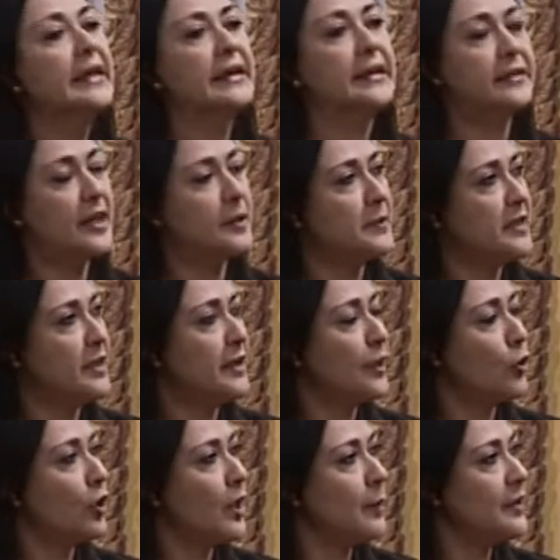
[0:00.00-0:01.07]
in termini
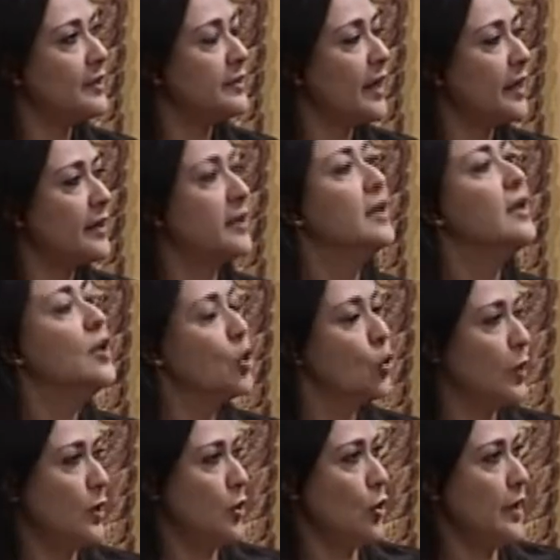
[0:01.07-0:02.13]
regolamentari
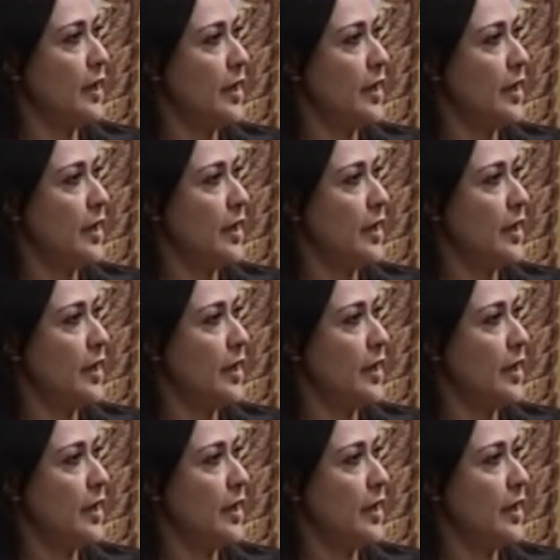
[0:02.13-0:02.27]
quello che